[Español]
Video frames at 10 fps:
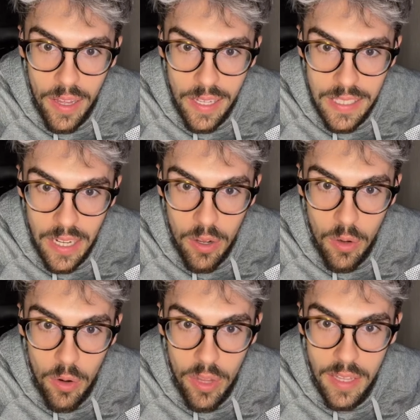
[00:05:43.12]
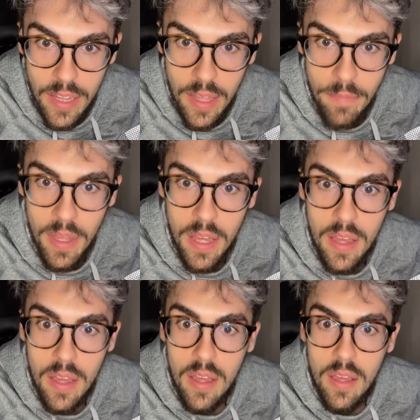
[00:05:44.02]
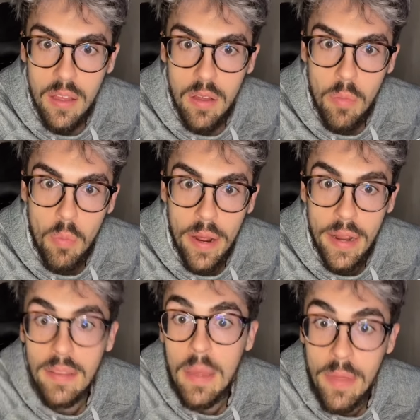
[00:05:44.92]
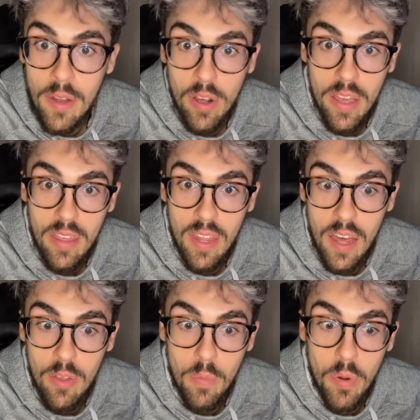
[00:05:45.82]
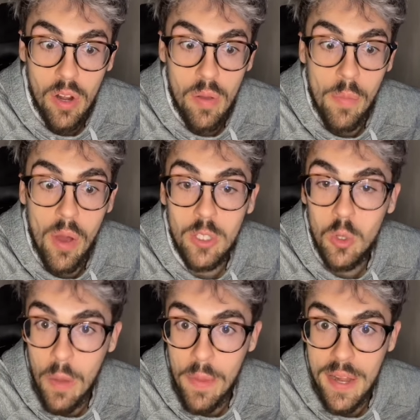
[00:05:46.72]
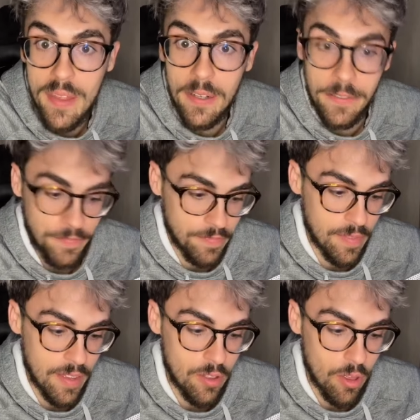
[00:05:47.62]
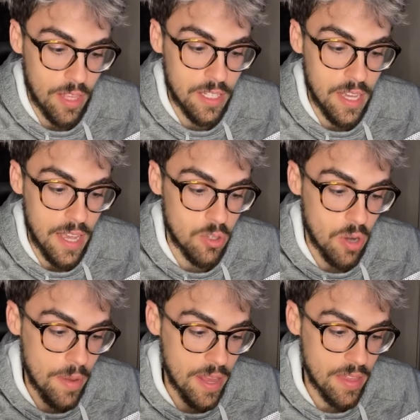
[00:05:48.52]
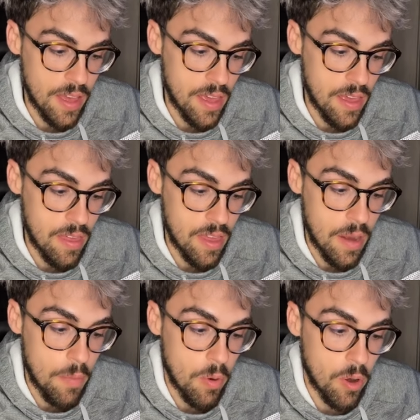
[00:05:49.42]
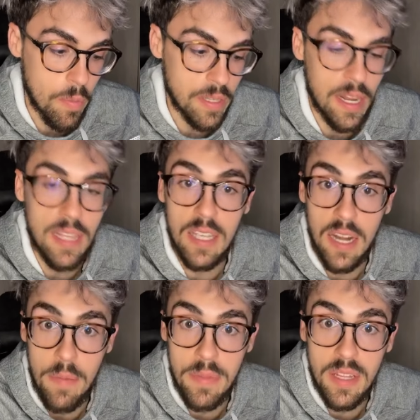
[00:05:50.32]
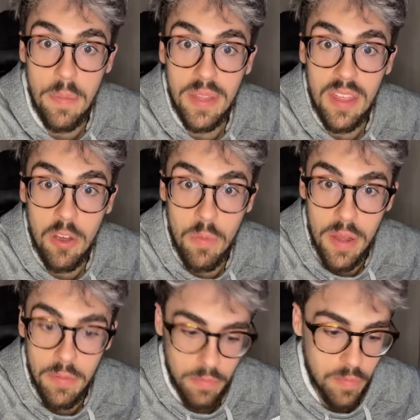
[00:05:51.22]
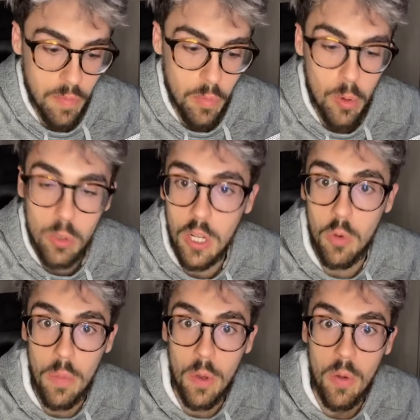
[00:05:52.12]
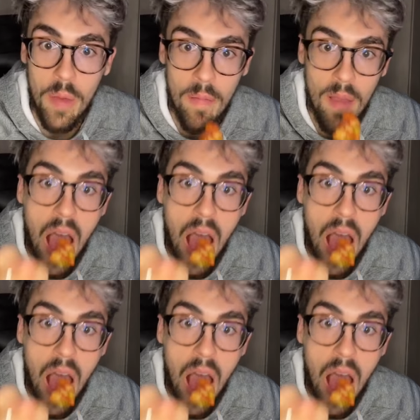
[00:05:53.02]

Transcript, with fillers: engorda, etc. Pues depende de lo que hayas cenado, porque lo mismo ha hecho una merienda. Entonces, si ha hecho una merienda y cena, pues bueno, no pasa nada. Si realmente te apetece comer, pues escucha el cuerpo y come.